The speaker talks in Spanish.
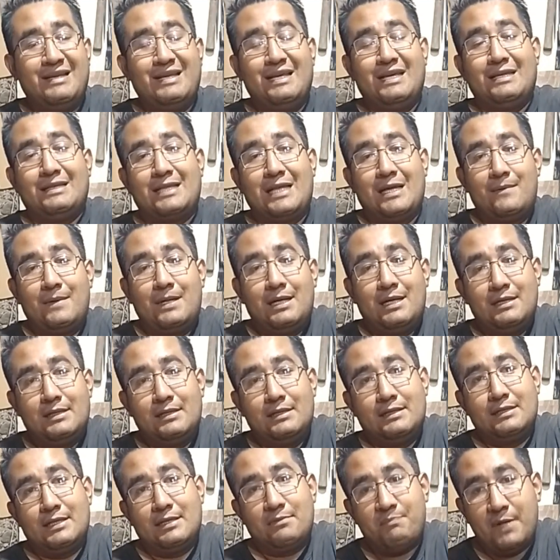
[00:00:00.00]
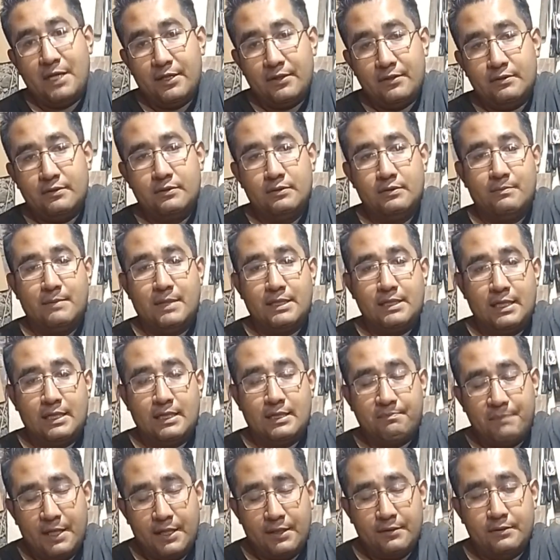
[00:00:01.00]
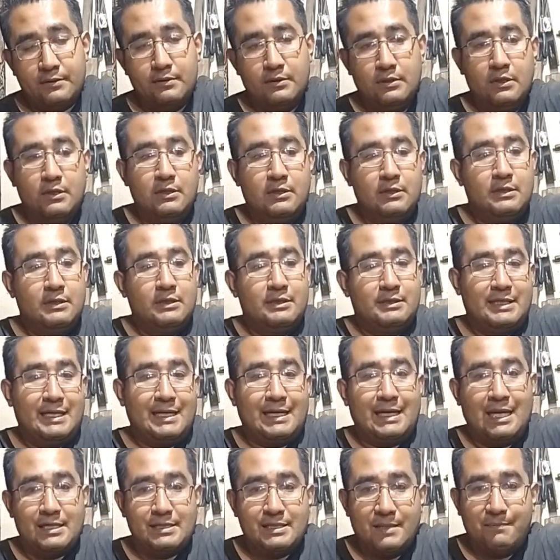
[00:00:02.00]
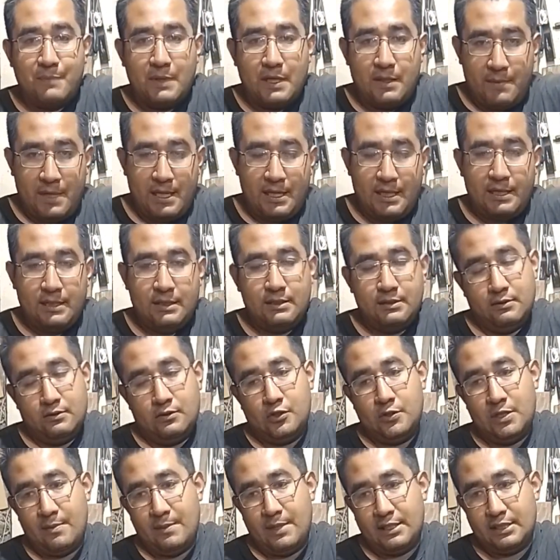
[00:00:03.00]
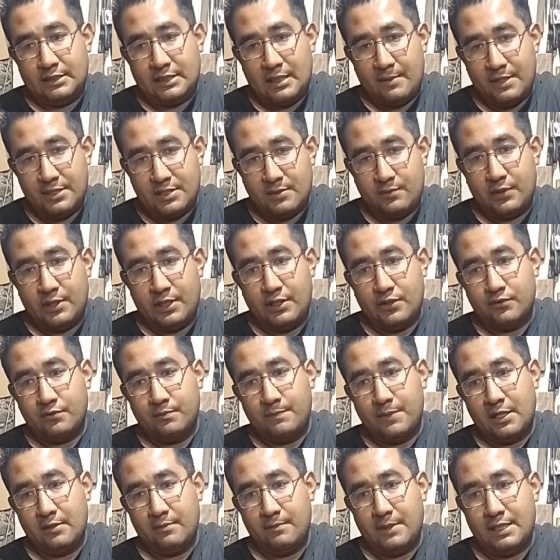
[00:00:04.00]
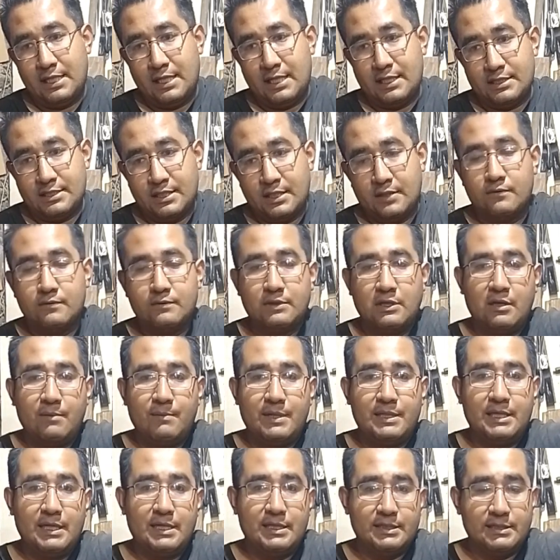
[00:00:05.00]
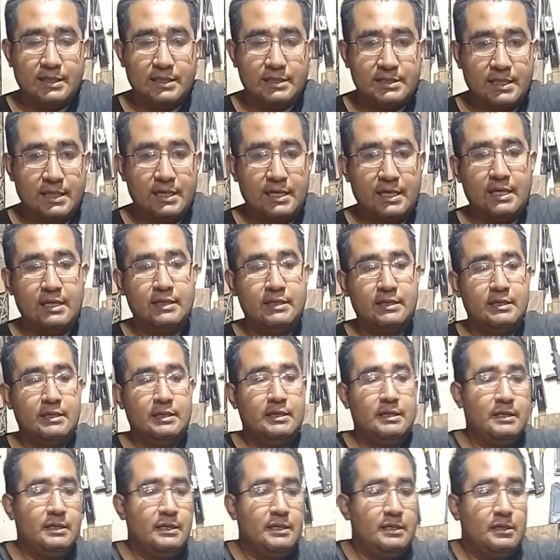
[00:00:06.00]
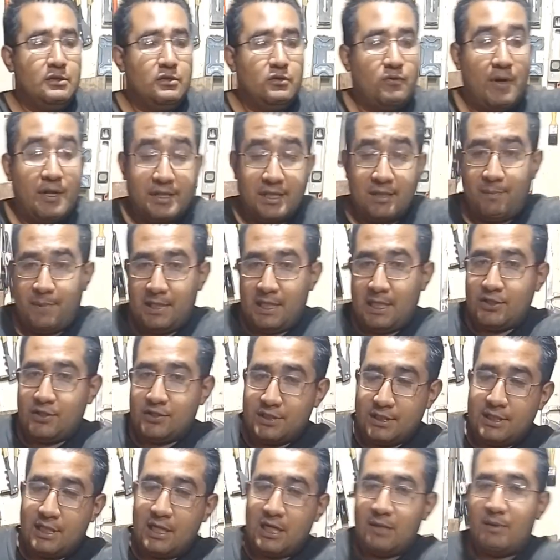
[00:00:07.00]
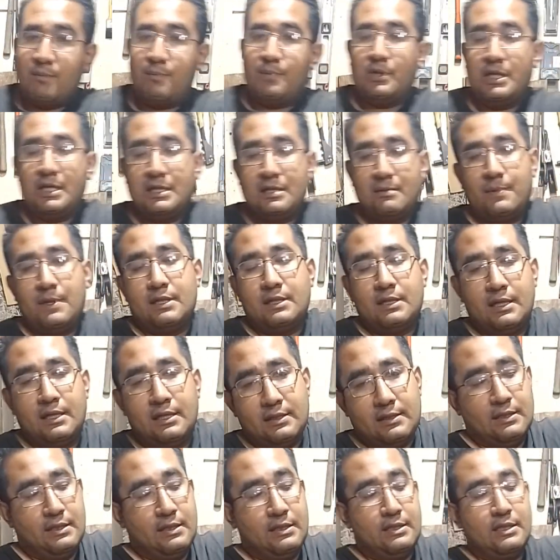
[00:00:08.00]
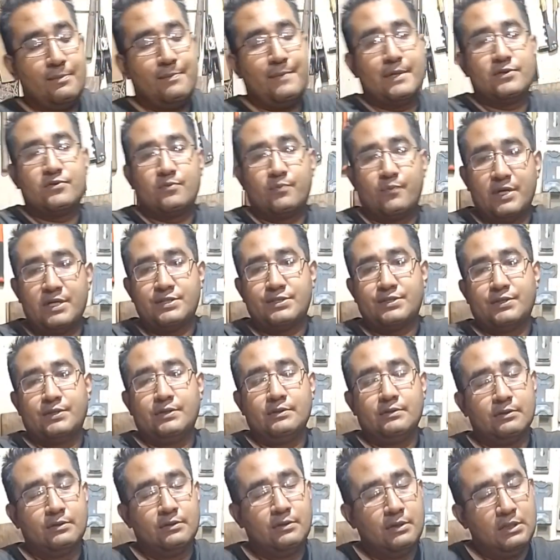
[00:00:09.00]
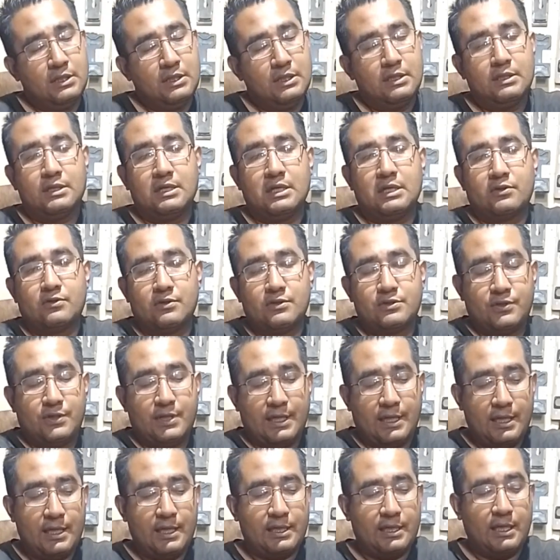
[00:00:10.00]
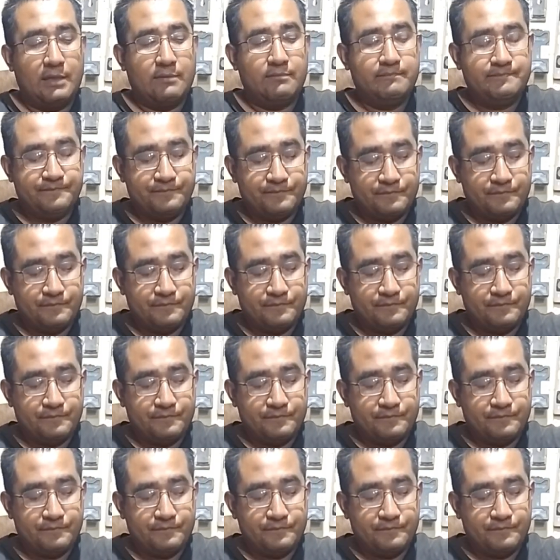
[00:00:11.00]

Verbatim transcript: en tabla de pino, madera de pino, de clase primera. Obviamente también se puede ocupar madera de segunda, madera de tercera, o hasta pedazos de tarima, pero ya depende el presupuesto y el costo de cada quien.